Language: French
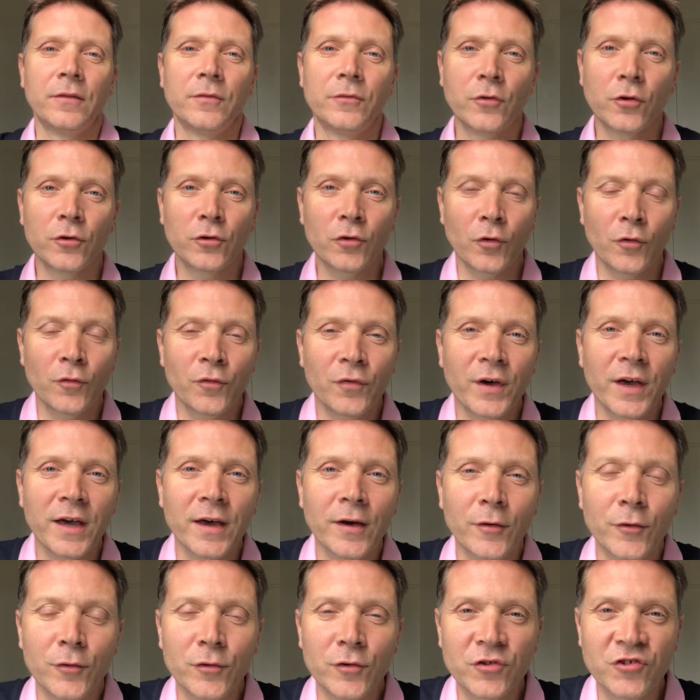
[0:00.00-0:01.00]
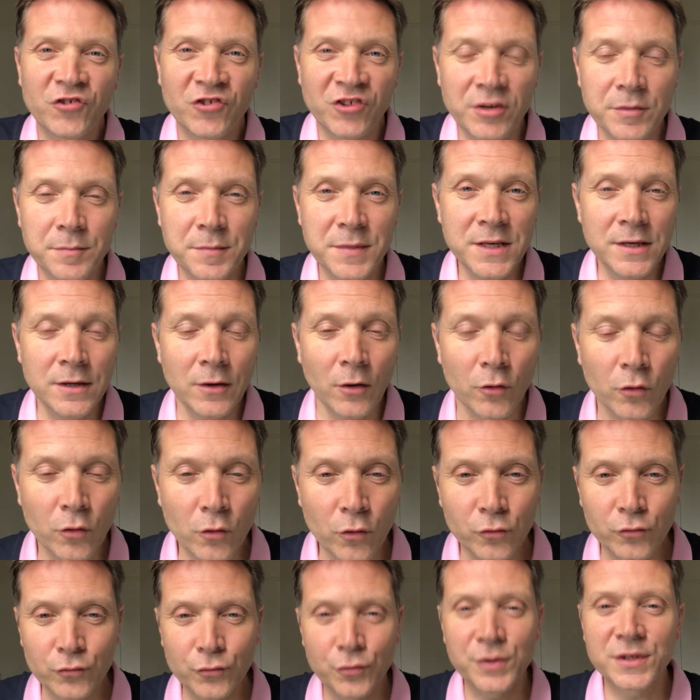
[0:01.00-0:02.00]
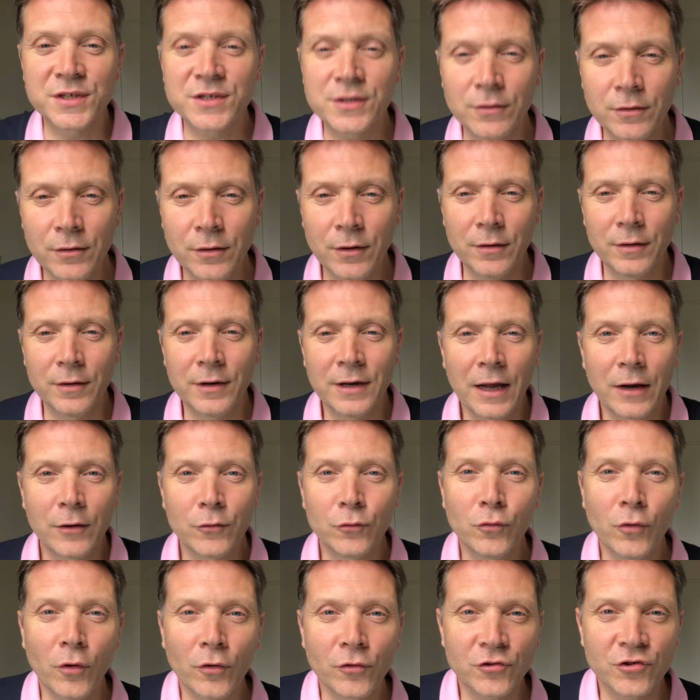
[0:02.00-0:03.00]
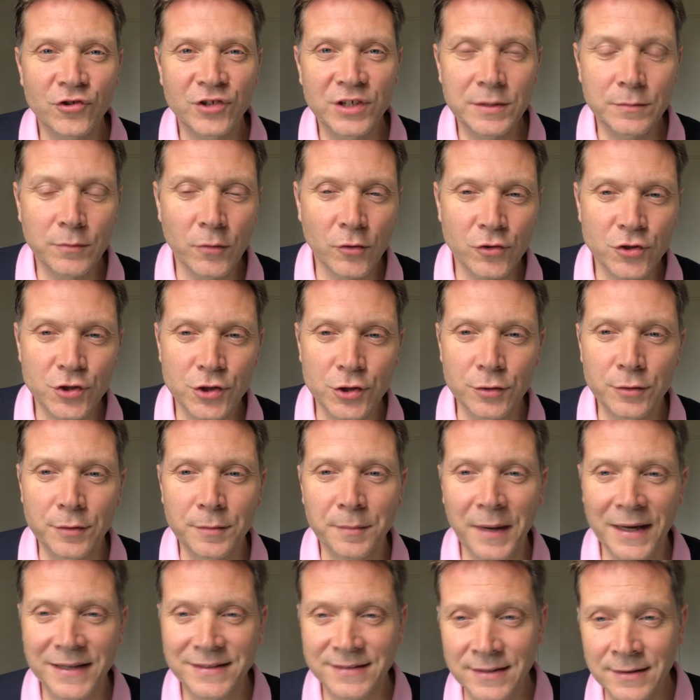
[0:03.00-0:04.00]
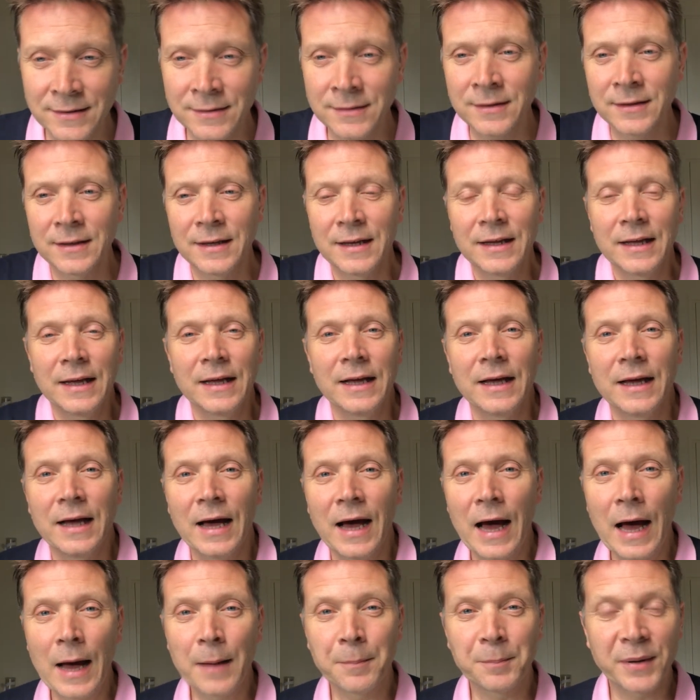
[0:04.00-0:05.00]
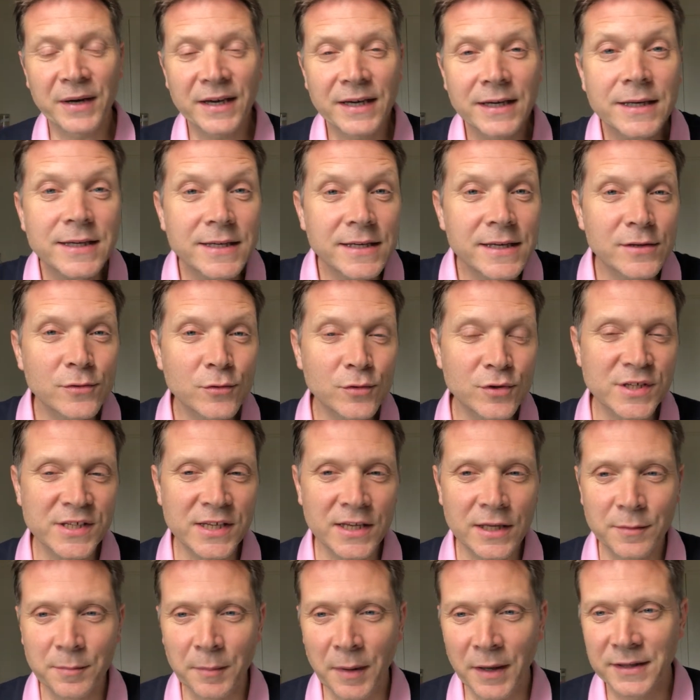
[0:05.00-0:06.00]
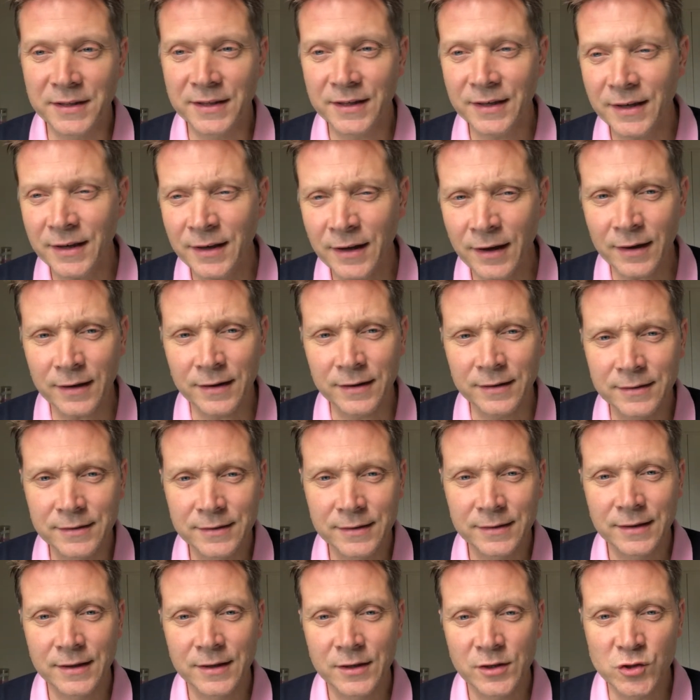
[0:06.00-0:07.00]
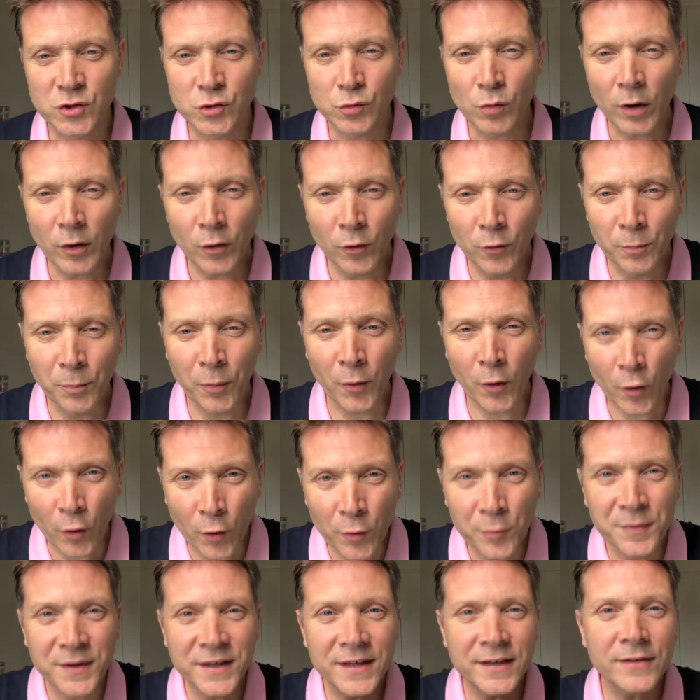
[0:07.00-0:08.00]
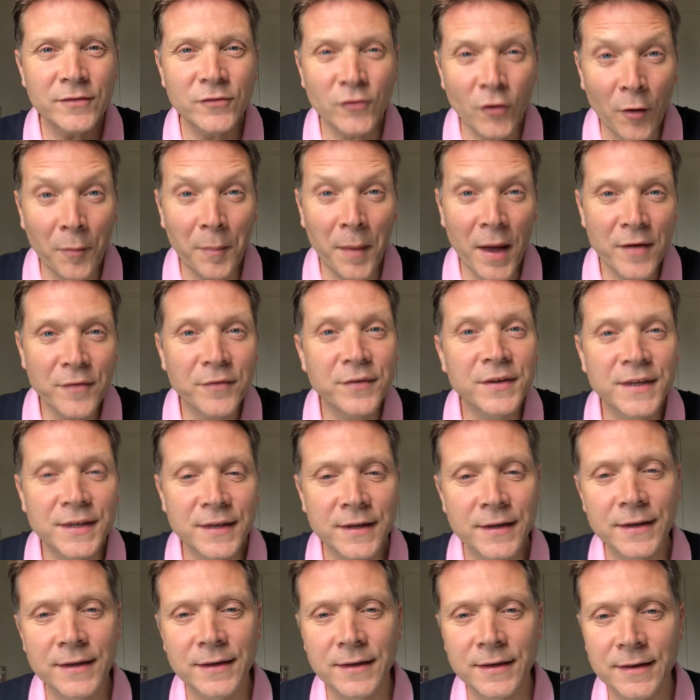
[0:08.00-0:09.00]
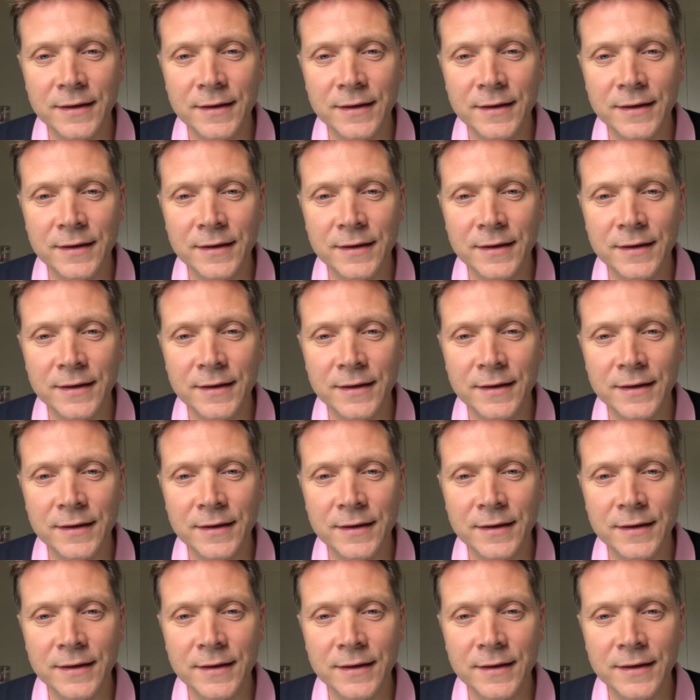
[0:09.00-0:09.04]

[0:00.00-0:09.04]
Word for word: Notre frère Jimmy, en conduisant la louange dimanche matin, a prié de cette manière, Soit le premier dans ma vie.